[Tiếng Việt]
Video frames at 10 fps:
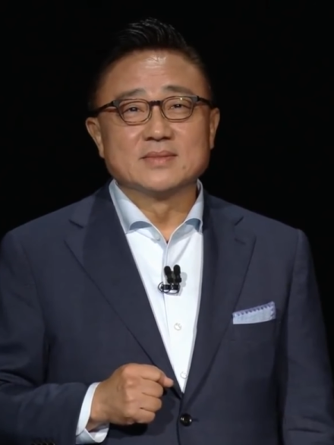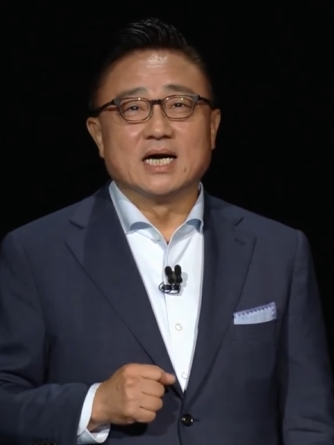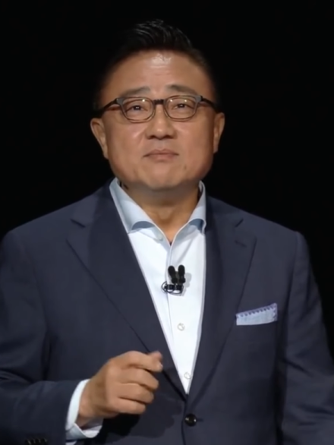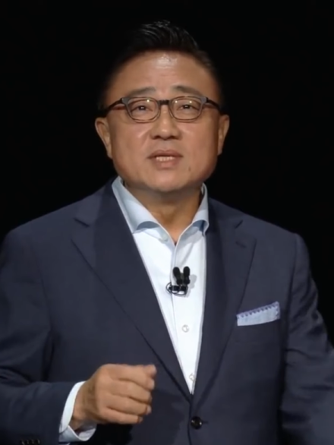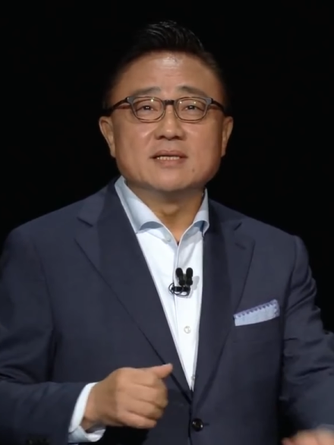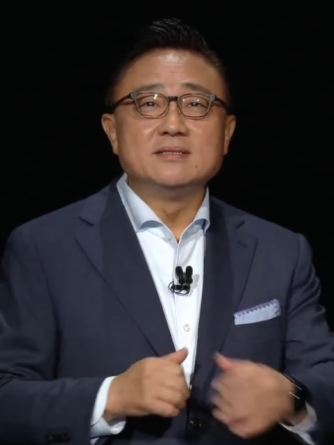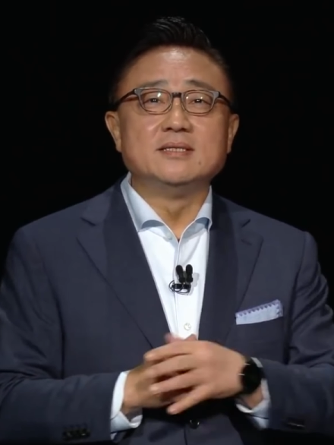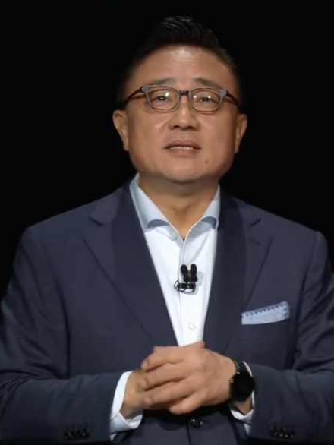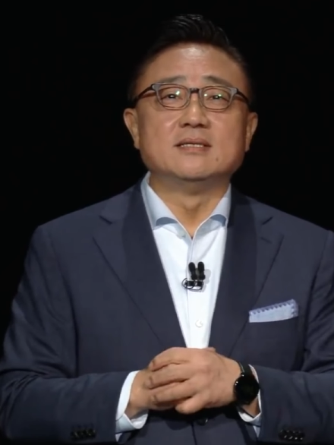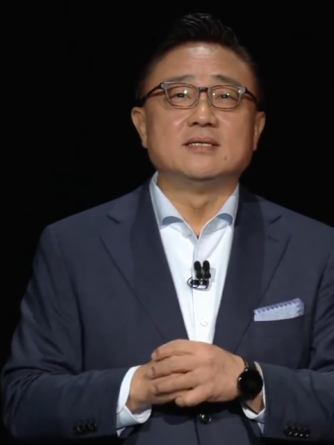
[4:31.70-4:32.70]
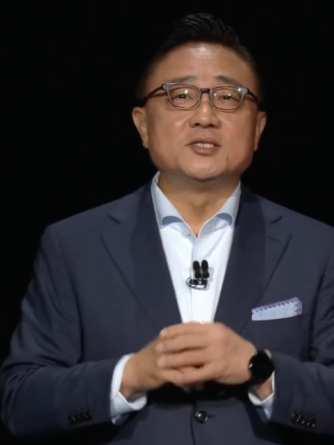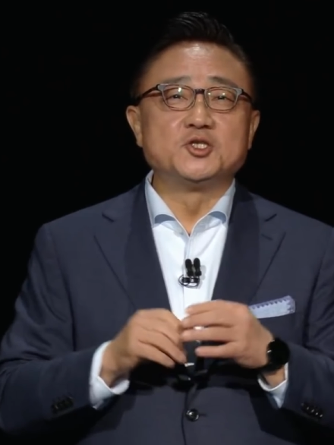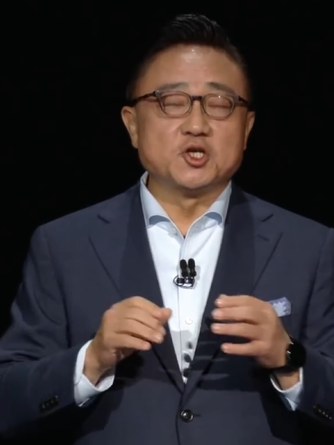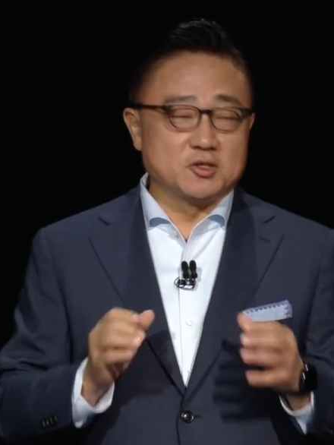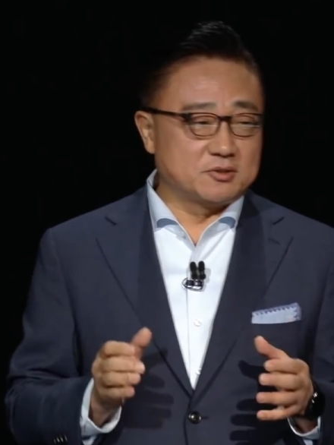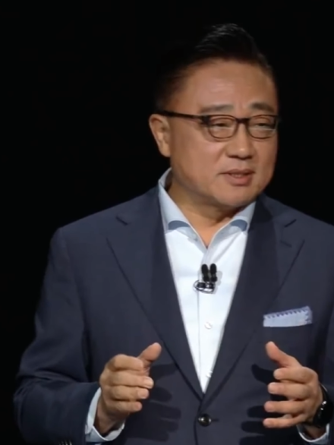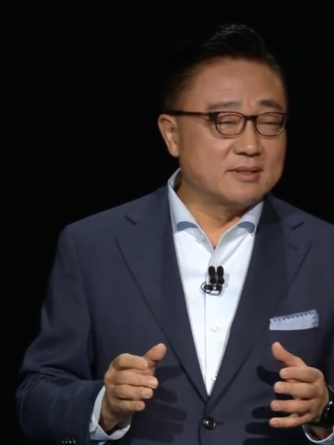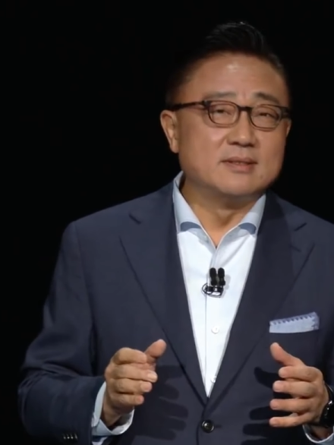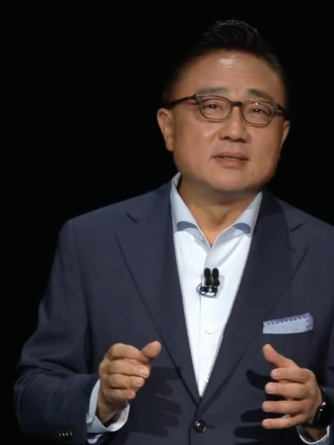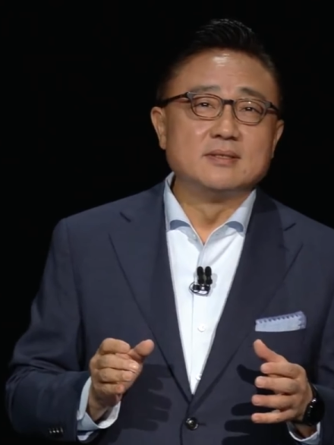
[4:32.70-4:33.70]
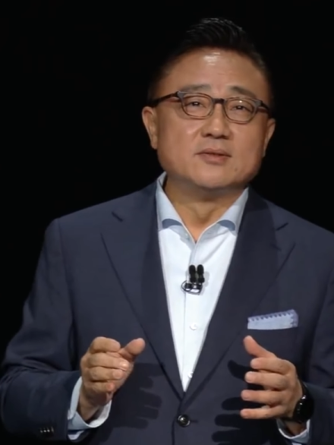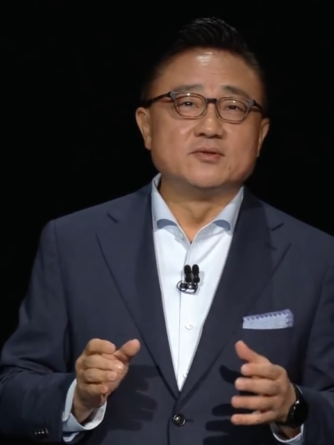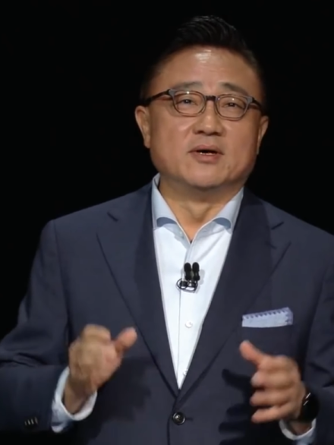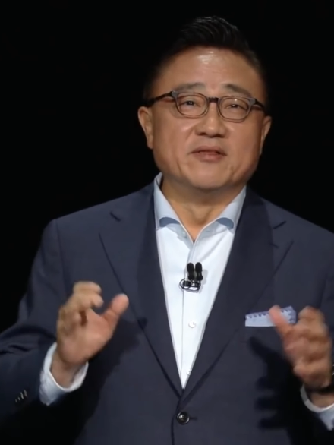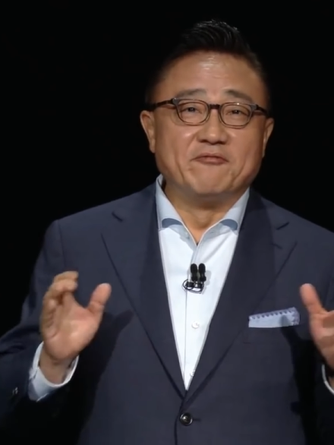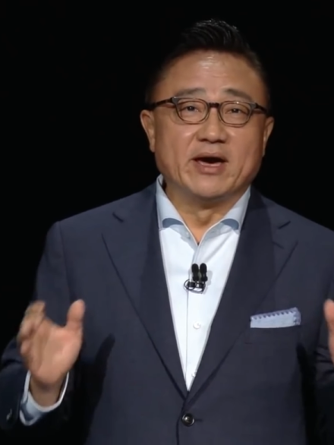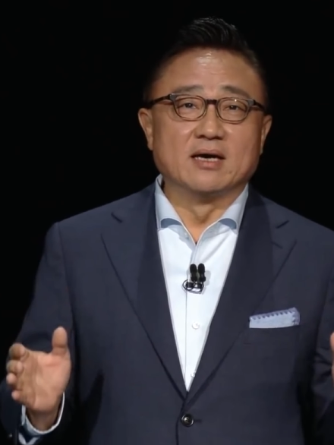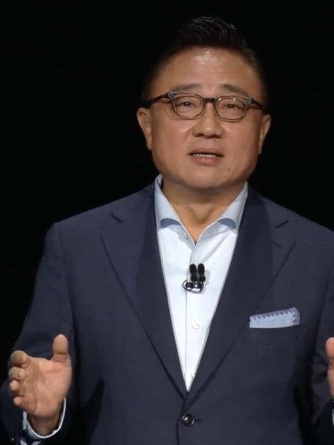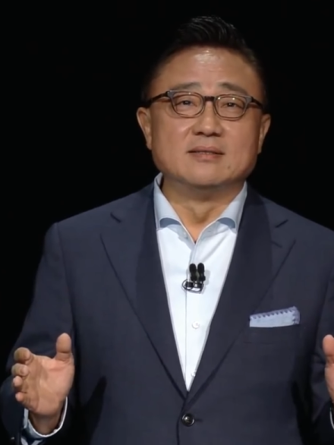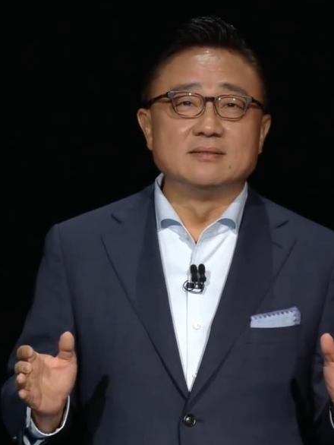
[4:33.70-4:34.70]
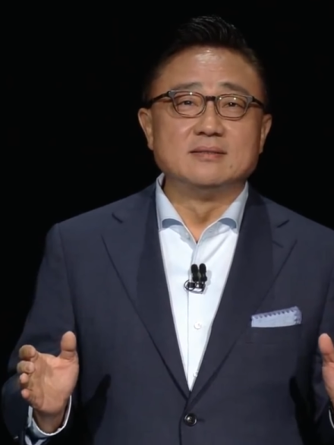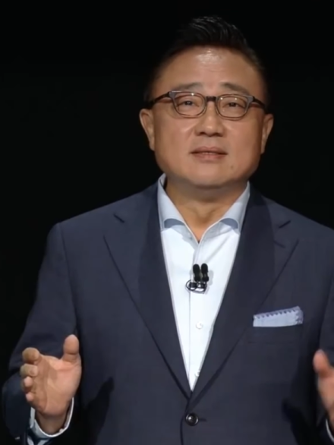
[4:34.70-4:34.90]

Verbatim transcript: I'm not here just to unveil